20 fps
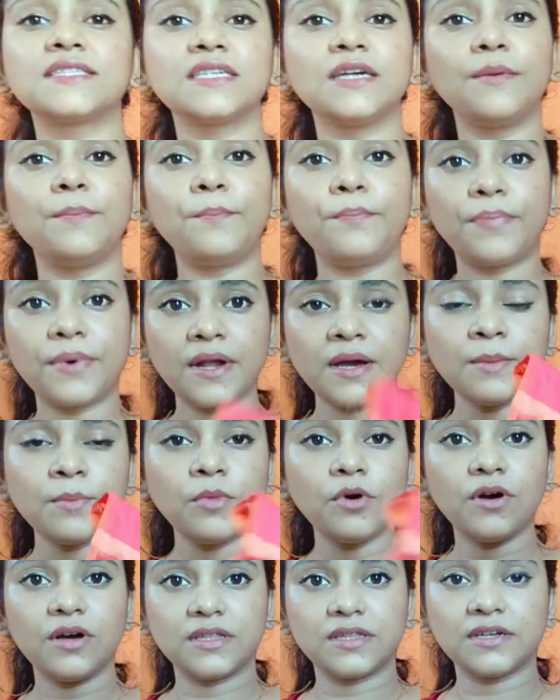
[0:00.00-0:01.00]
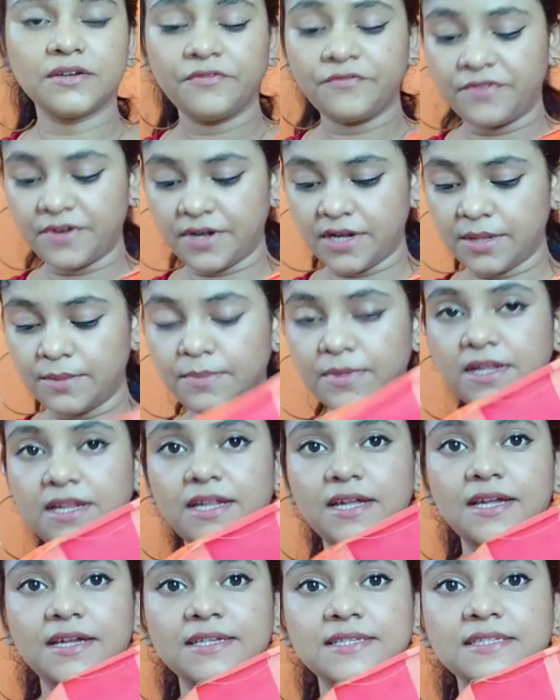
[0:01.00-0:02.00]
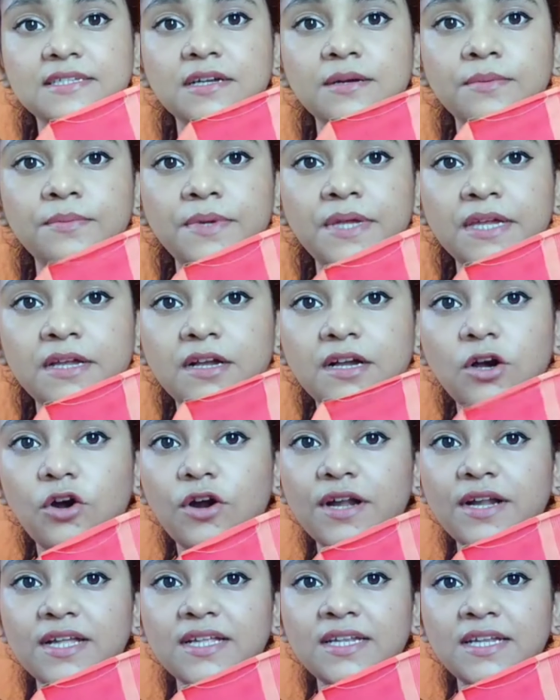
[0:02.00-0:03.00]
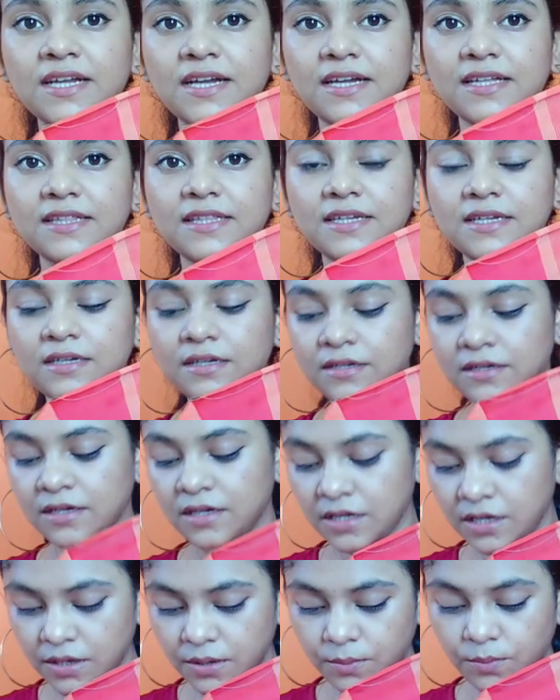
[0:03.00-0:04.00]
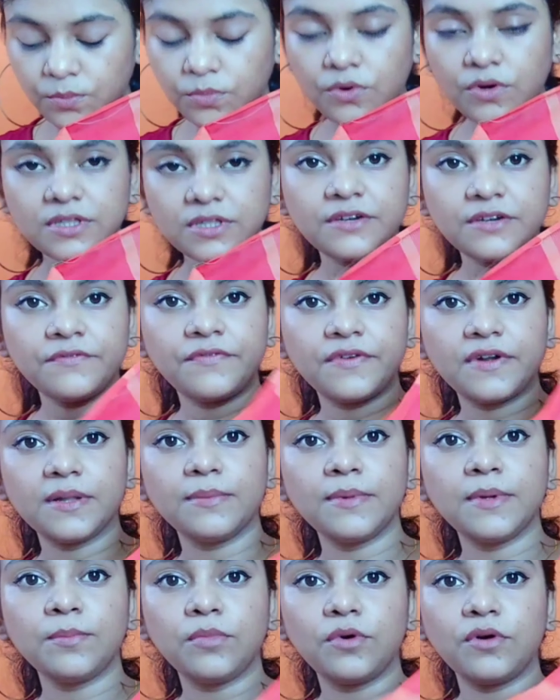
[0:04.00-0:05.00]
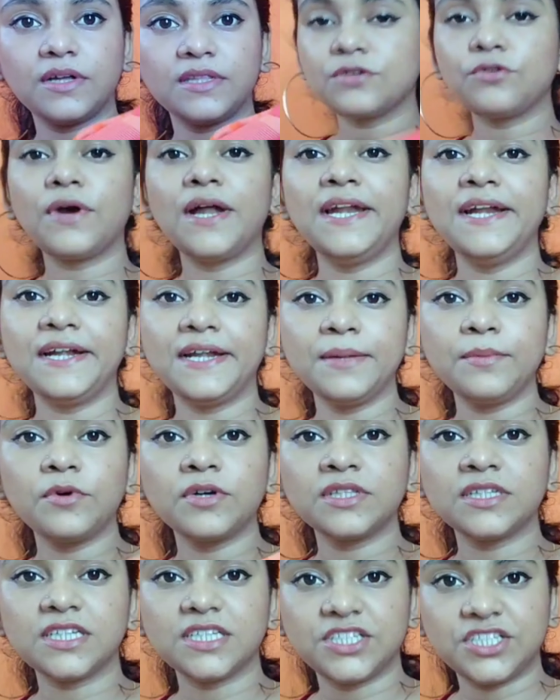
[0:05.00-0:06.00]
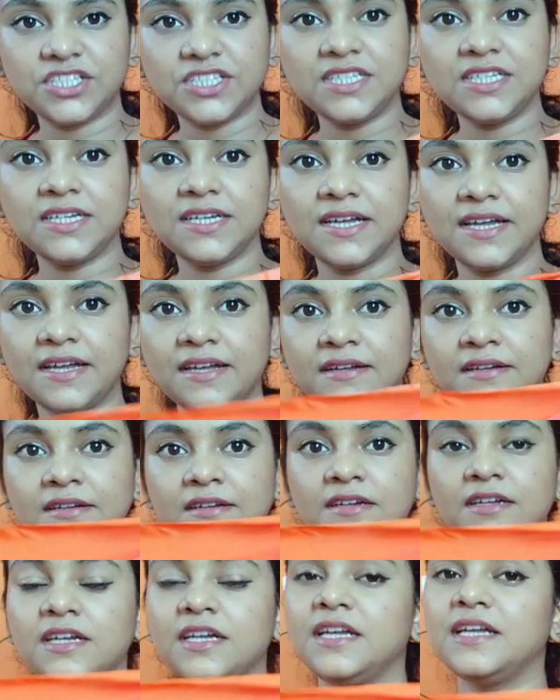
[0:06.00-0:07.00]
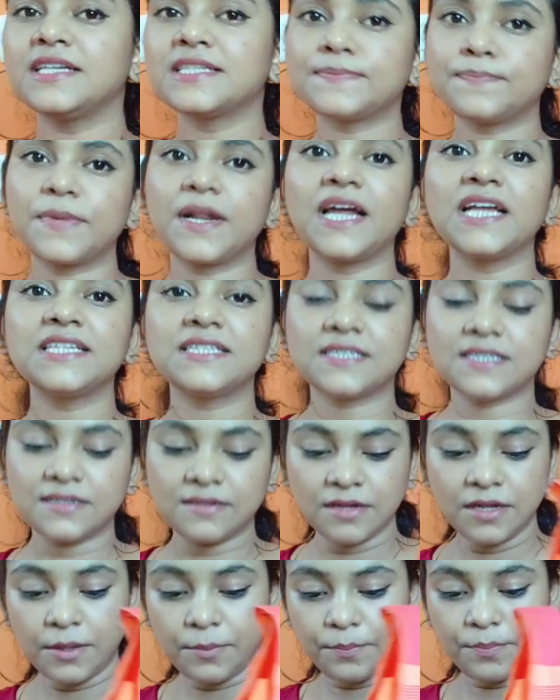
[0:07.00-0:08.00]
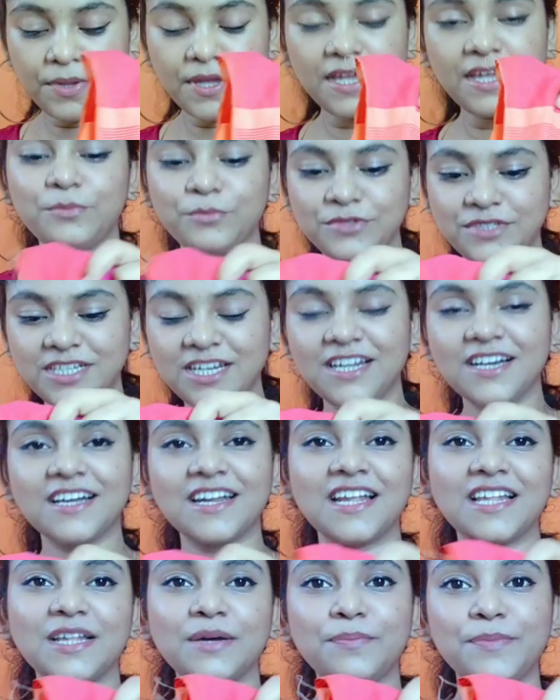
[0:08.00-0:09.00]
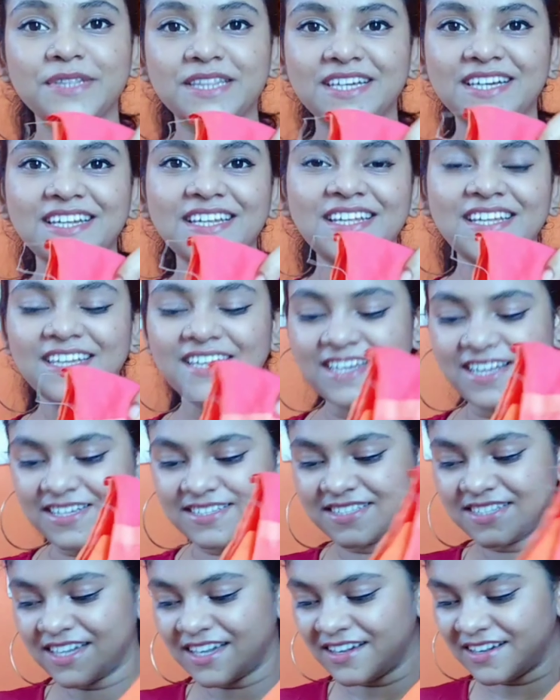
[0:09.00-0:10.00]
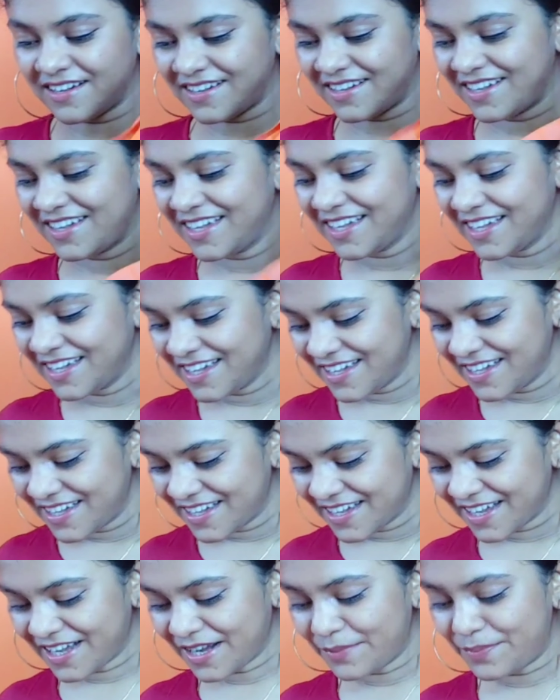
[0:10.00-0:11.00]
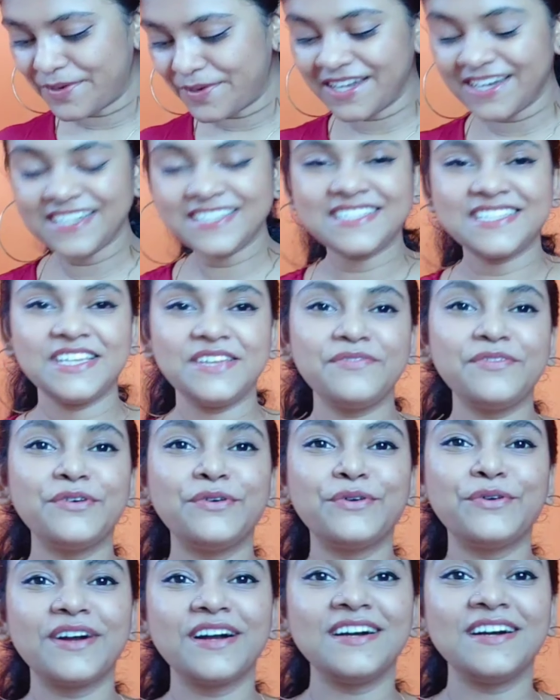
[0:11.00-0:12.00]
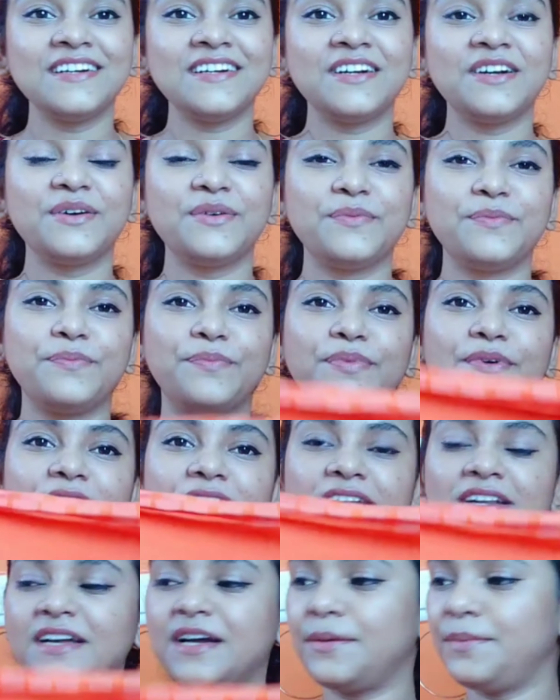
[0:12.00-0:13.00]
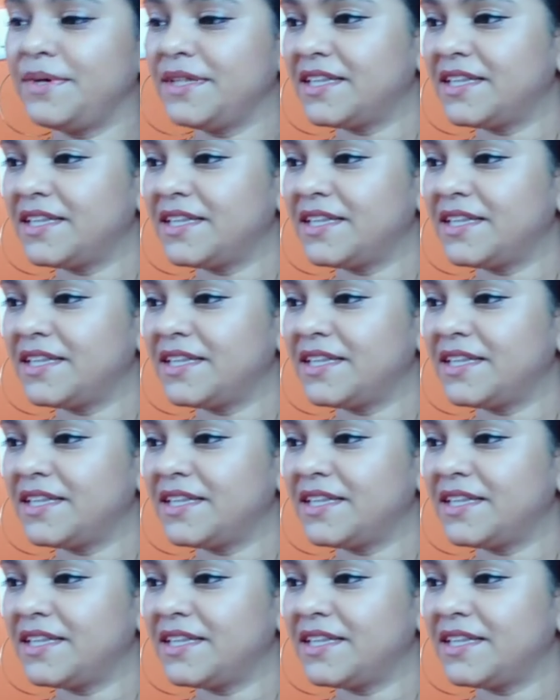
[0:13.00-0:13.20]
कपड़ा बहुत कंफर्टेबल है इसका वीक कॉटन है आई थिंक बहुत कंफर्टेबल बहुत क्वालिटी बहुत अच्छी है इस प्राइस पे मुझे लग रहा था पता नहीं कैसा कपड़ा रिसीव होगा पर अभी